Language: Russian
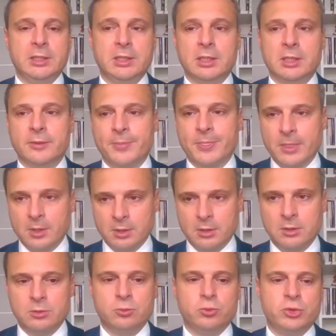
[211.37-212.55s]
и для
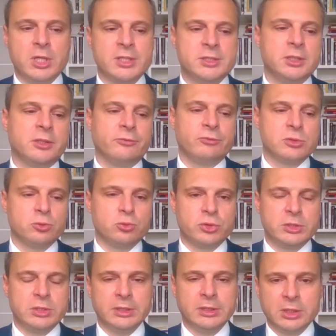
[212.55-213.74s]
э, участников и
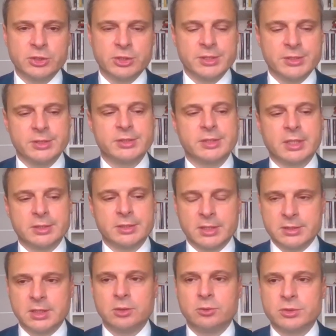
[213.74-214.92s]
слушателей нашей ассоциации
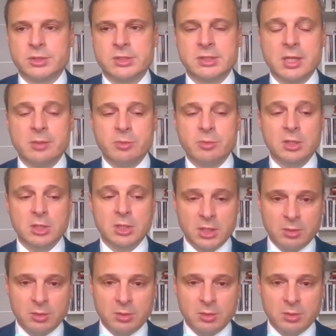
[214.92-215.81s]
останутся с нами,